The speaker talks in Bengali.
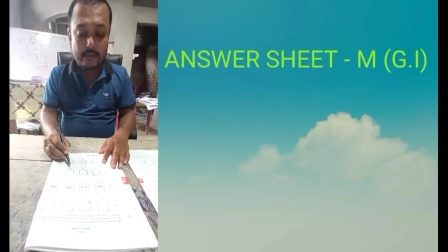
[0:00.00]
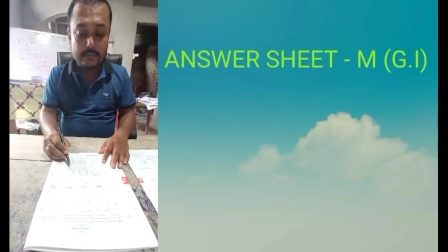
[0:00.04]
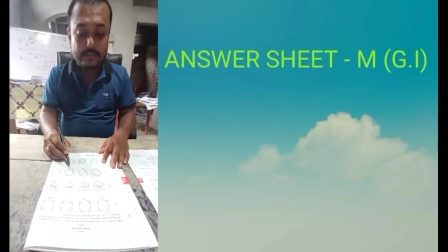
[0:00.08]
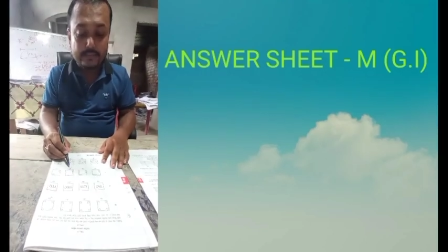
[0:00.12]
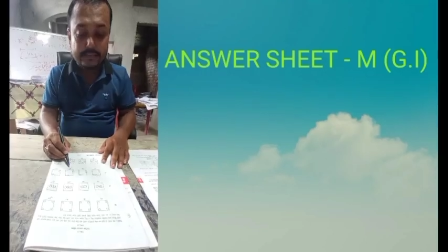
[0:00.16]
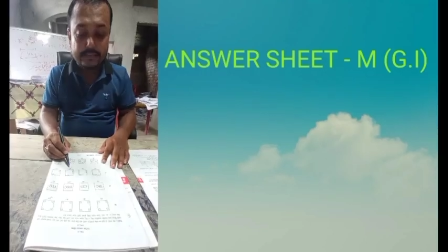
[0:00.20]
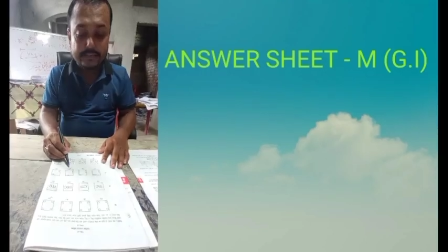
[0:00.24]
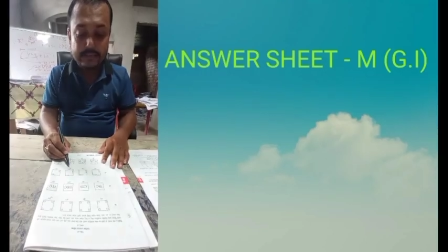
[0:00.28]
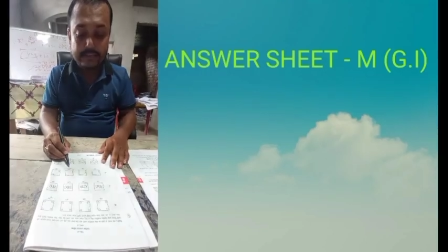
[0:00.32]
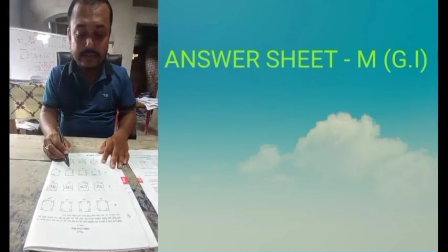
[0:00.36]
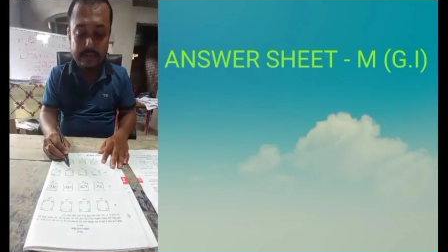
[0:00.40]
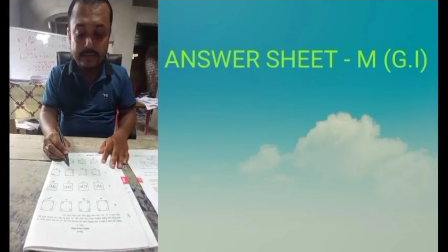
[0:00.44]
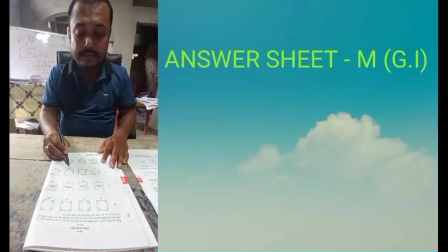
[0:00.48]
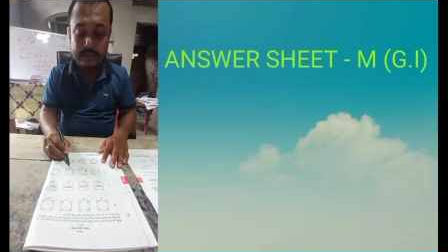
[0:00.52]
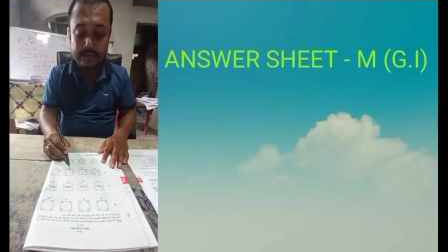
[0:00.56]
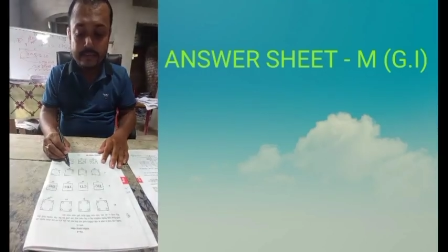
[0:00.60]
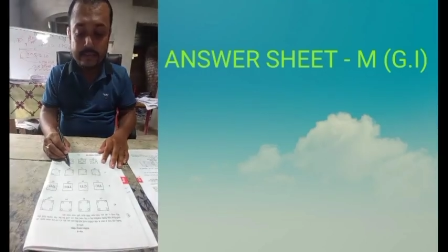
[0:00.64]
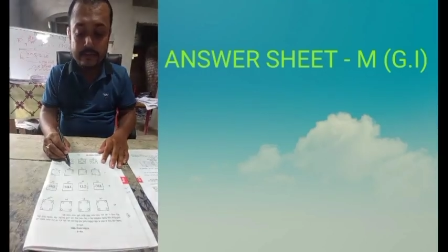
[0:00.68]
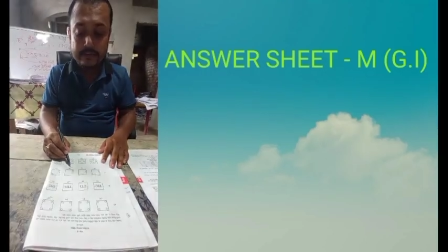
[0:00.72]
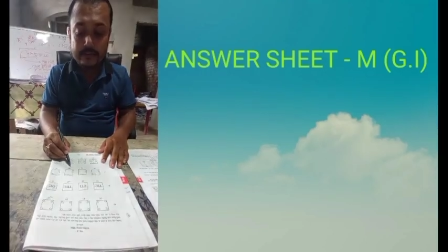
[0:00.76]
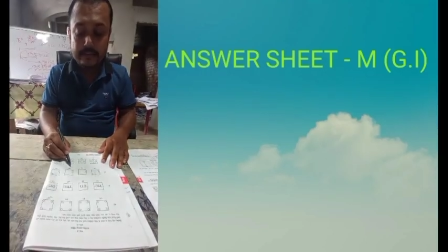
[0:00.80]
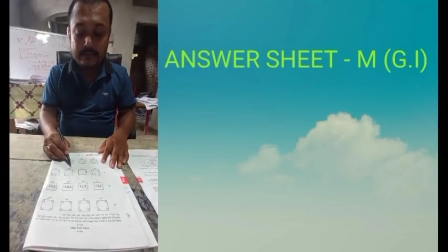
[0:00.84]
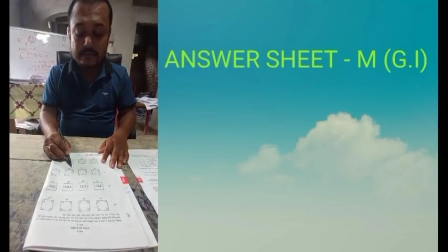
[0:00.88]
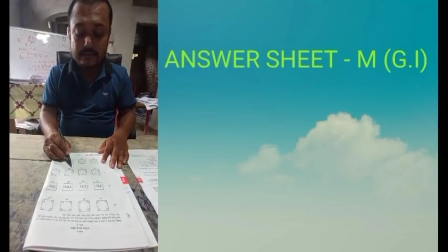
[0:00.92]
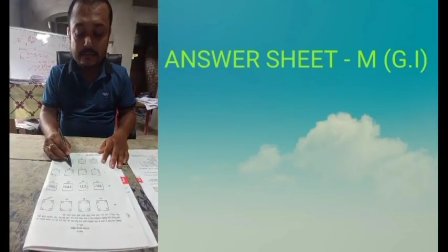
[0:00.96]
থ্রি
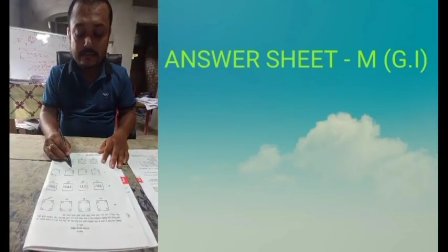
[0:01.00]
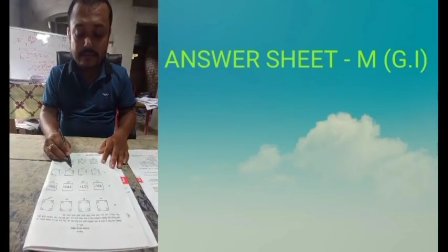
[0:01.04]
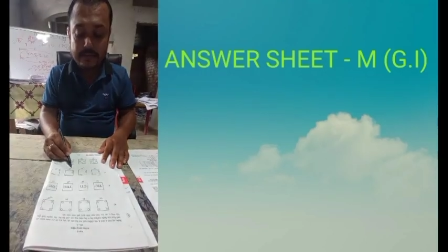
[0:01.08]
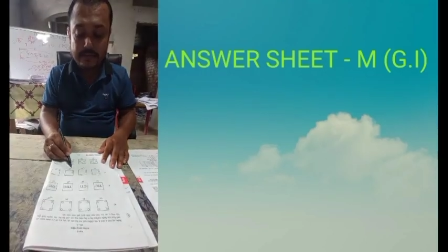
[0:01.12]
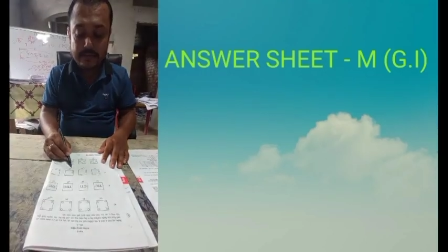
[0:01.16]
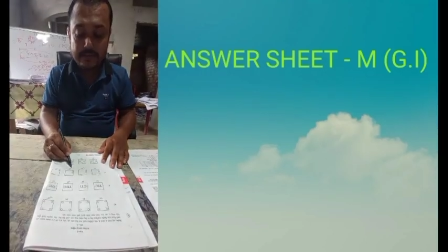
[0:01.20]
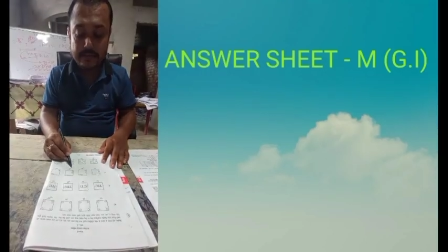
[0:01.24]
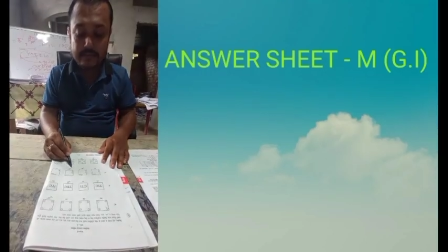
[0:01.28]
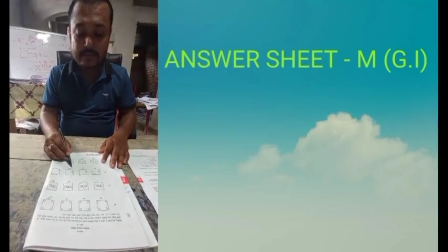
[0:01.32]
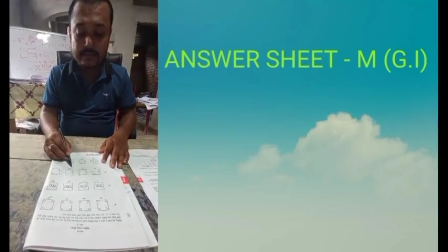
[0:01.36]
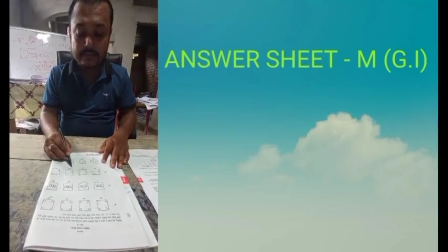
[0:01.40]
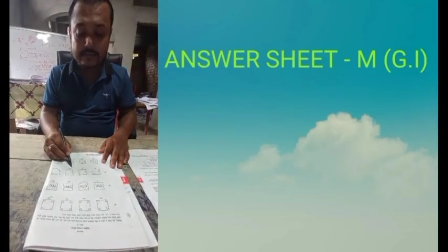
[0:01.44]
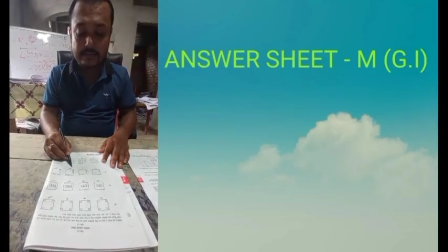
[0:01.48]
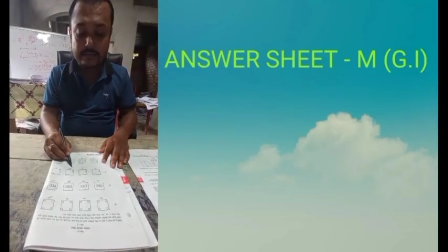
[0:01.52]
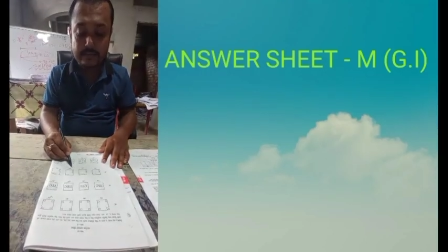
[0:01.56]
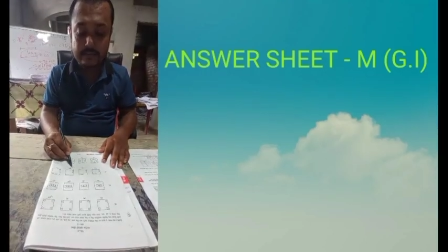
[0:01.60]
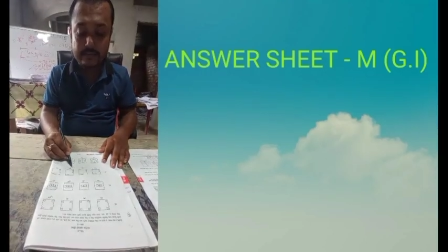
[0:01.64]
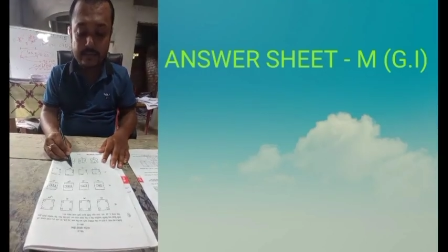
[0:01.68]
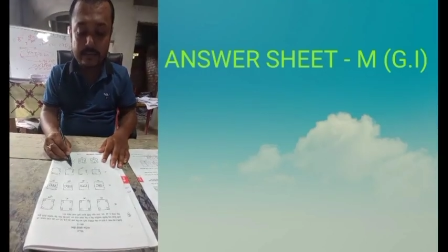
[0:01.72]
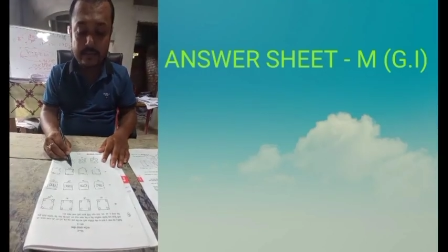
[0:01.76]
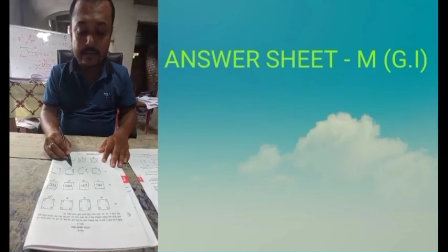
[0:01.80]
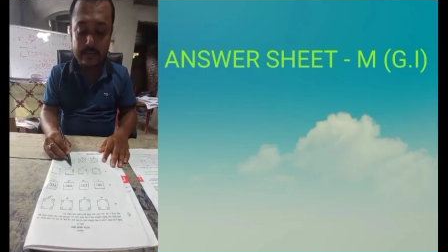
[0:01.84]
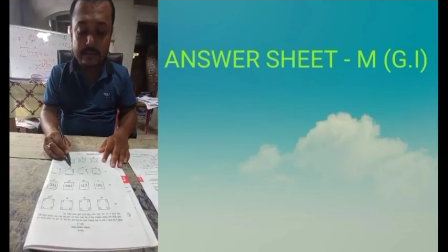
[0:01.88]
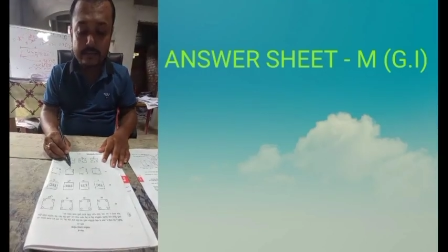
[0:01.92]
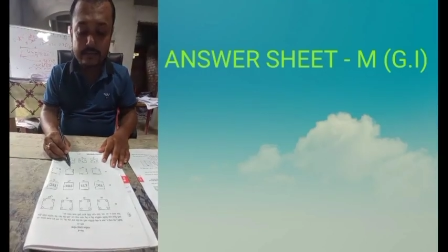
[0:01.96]
থ্রি
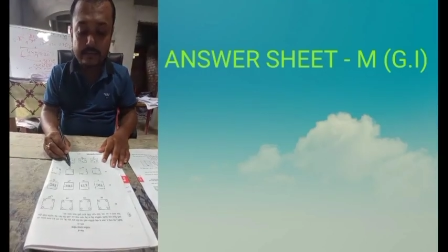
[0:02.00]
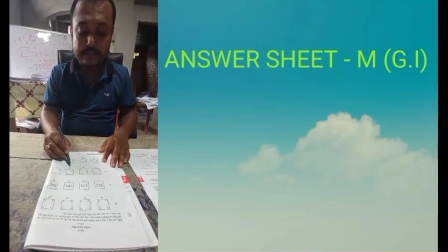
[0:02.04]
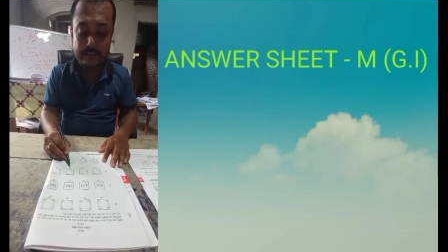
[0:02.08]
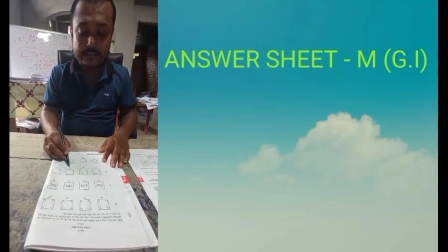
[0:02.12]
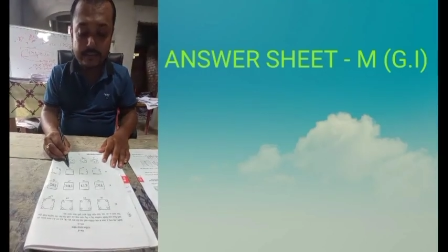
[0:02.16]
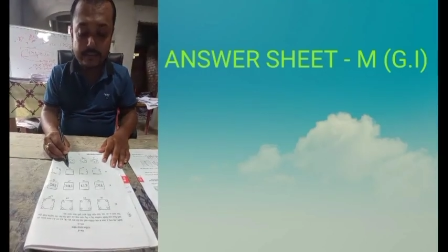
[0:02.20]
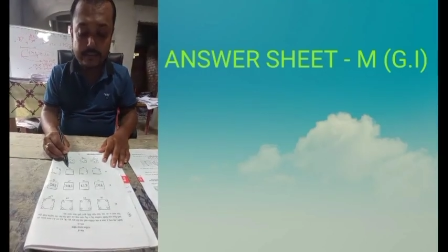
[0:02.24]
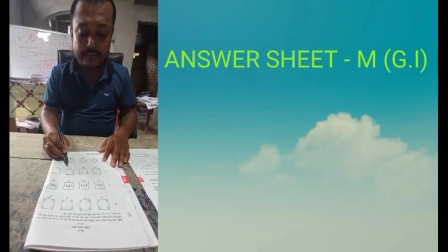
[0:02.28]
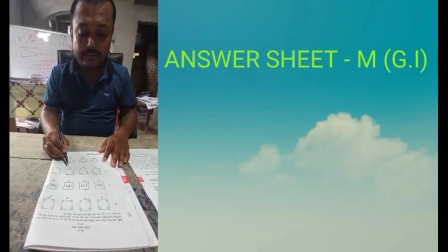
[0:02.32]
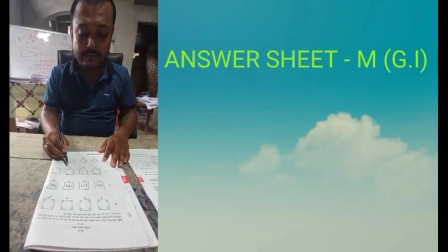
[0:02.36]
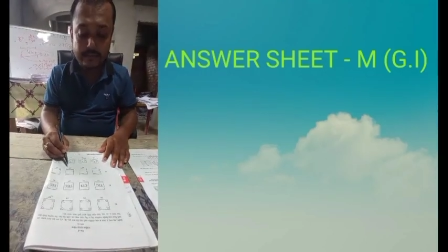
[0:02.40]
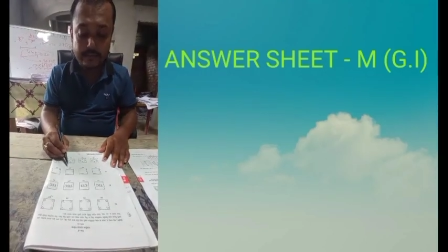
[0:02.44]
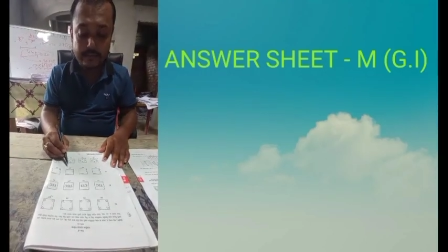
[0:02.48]
আসতেছে সি